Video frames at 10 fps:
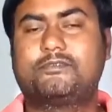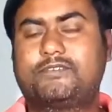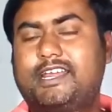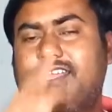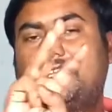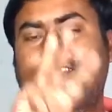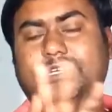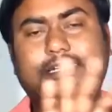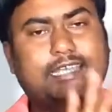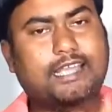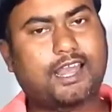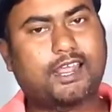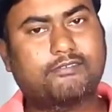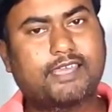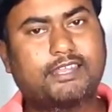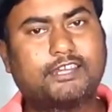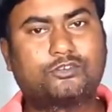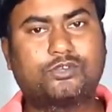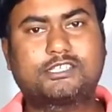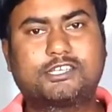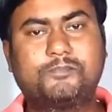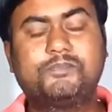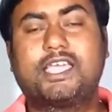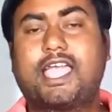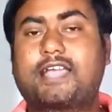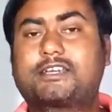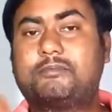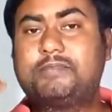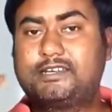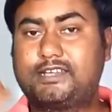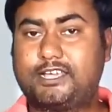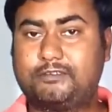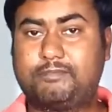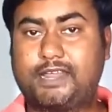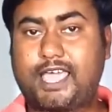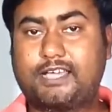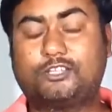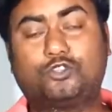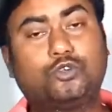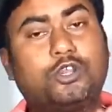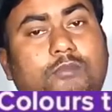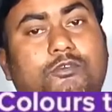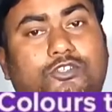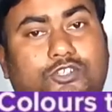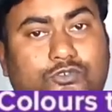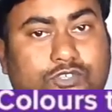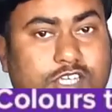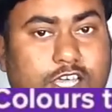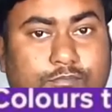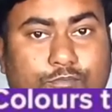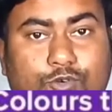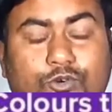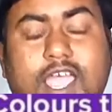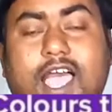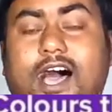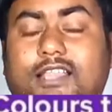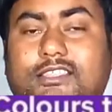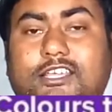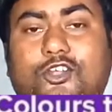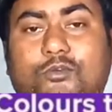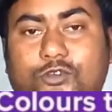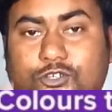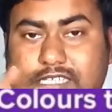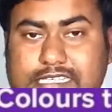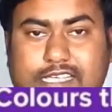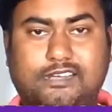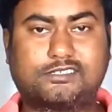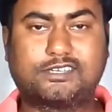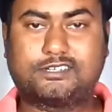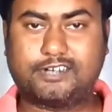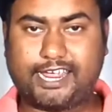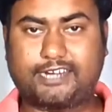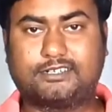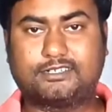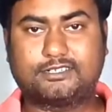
ফ্রেন্ড এর তিনটে কালার ভ্যারিয়েন্ট রয়েছে একটা মিডনাইট ব্ল্যাক দুই নম্বর হচ্ছে ওসিয়ান ব্লু আর তিন নম্বর হচ্ছে সানসেট রেড